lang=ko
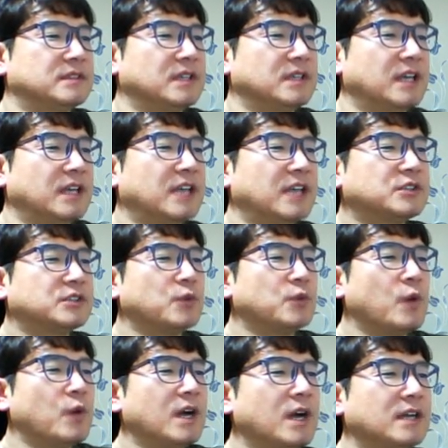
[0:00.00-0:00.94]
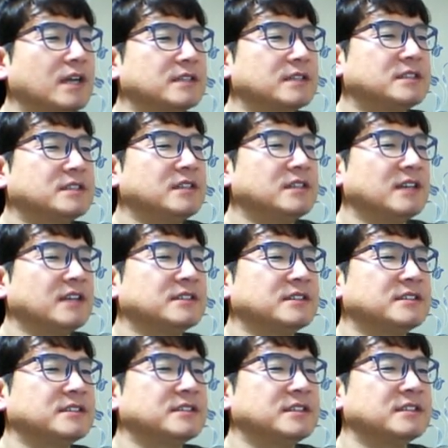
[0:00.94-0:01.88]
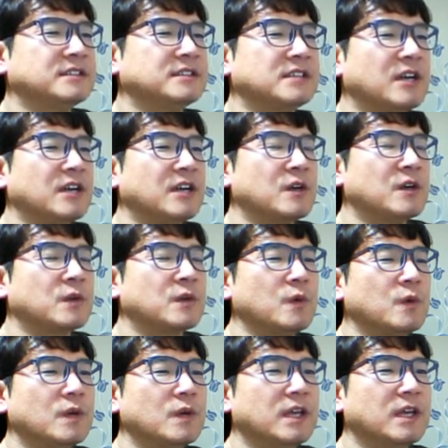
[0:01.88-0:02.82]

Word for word: XO와 치안 전치 등을 사용하고